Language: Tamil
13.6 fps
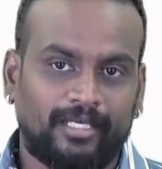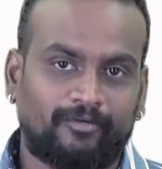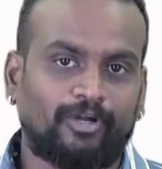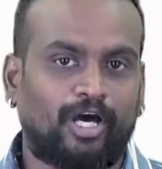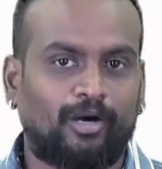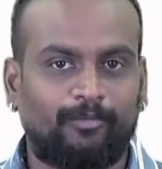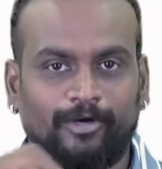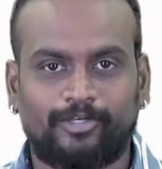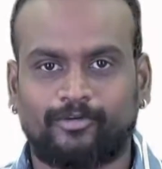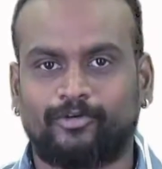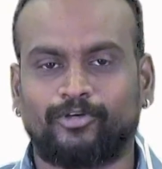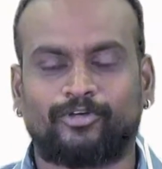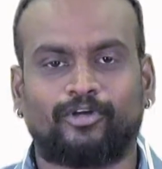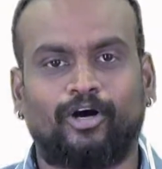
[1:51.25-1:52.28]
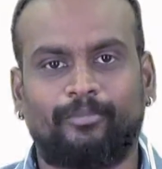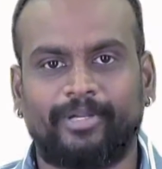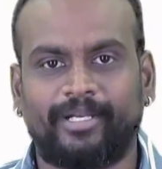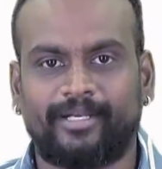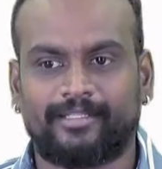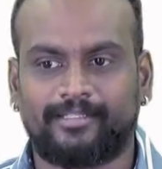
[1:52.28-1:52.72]
எவ்வளோ அமௌண்ட் கொடுக்குறோம்
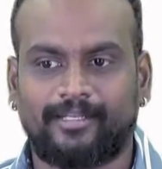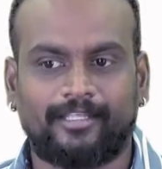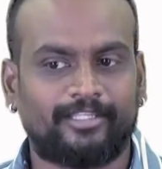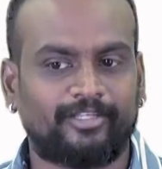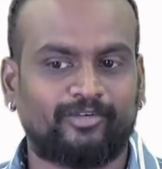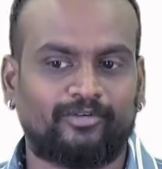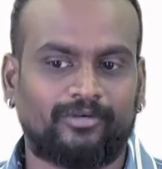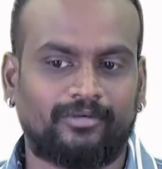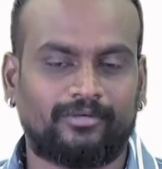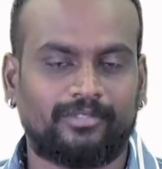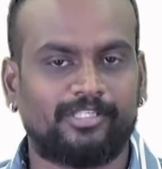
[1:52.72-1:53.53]
அப்படின்றது எல்லாத்தையும்